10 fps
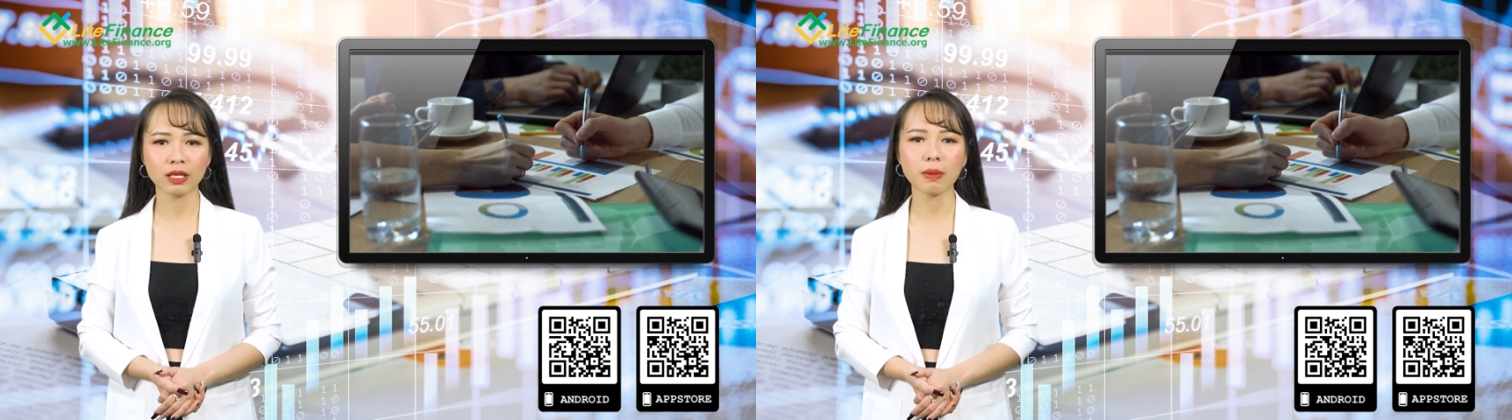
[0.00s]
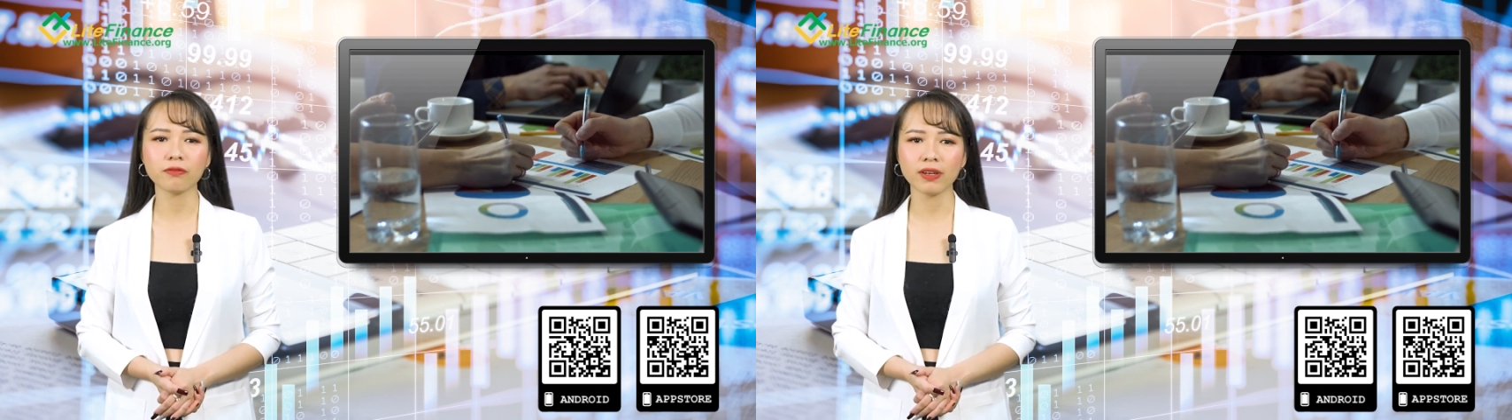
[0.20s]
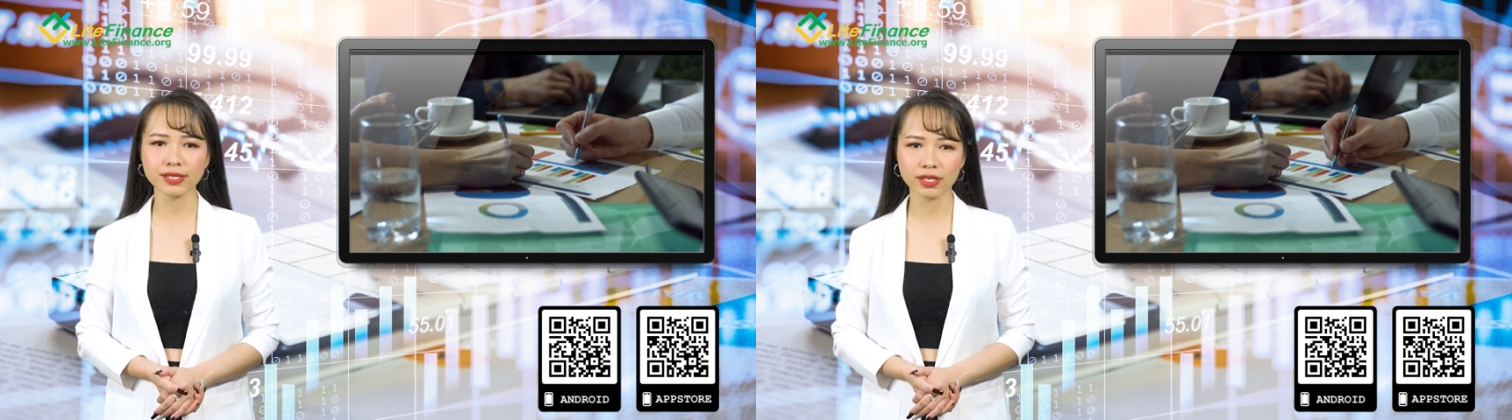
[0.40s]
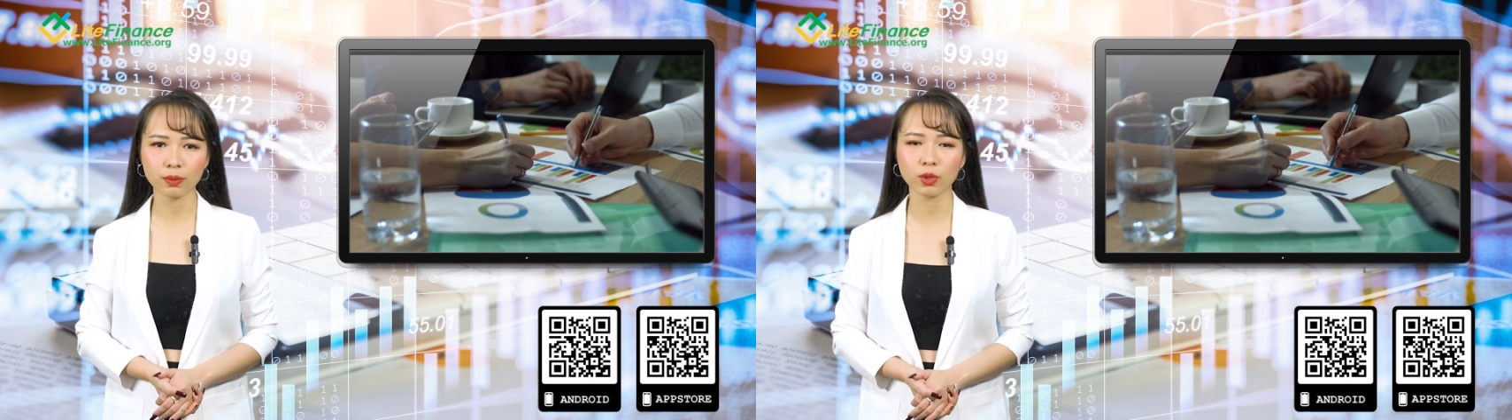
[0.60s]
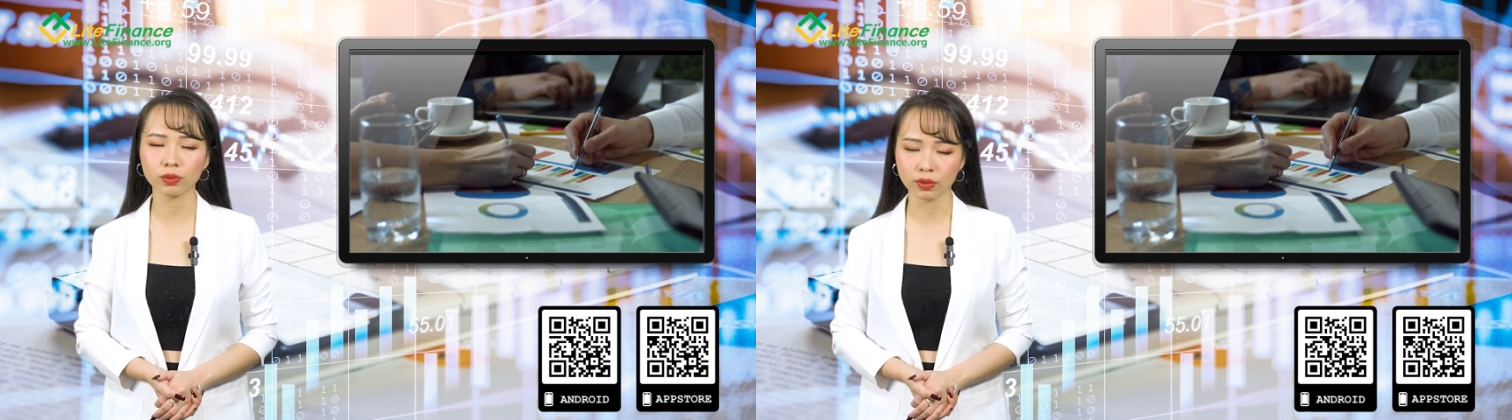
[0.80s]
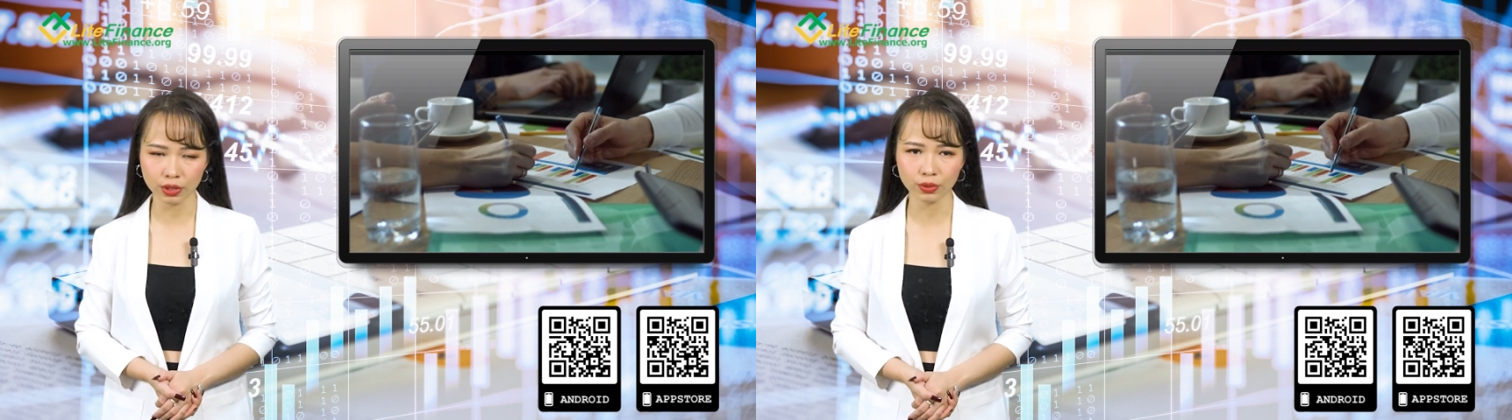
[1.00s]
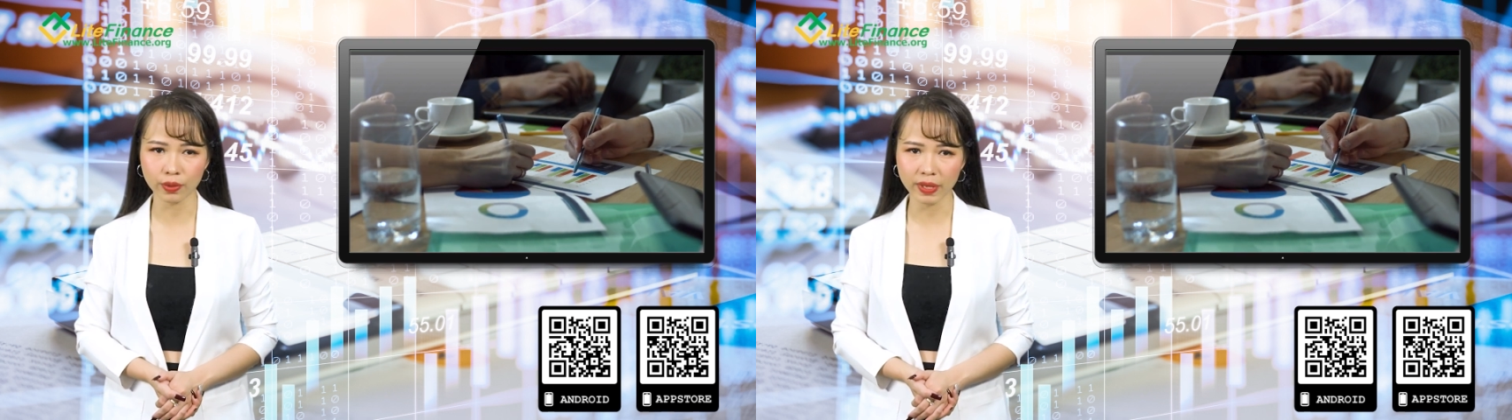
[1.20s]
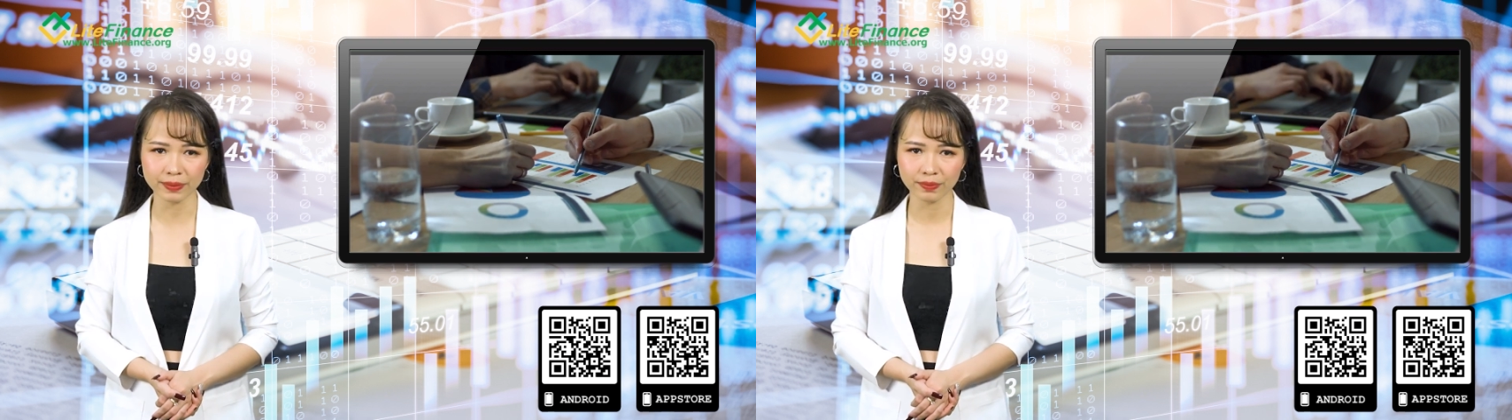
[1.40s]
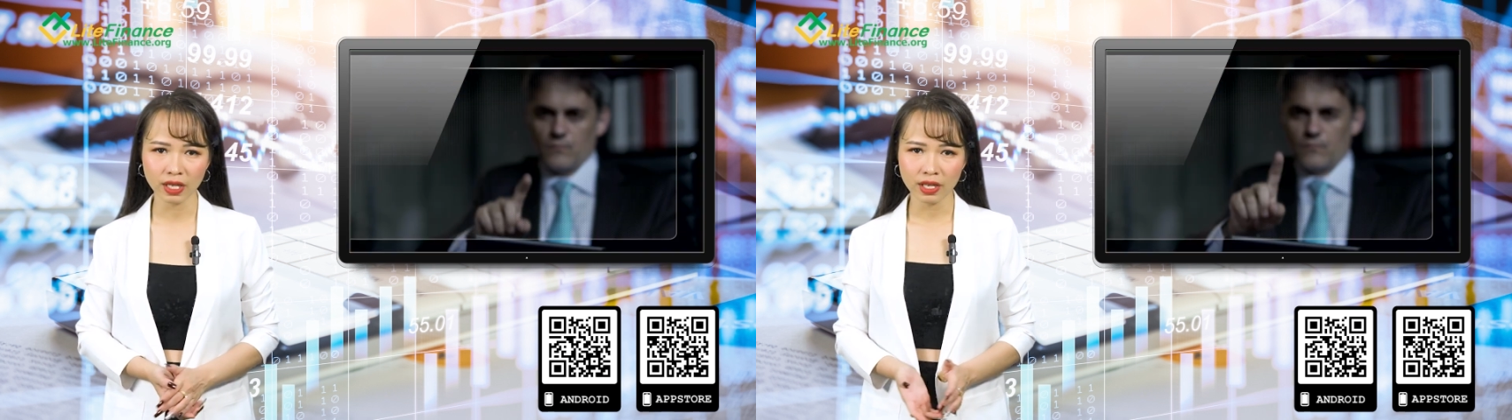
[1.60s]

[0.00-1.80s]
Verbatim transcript: để bảo vệ cho danh mục đầu tư của mình.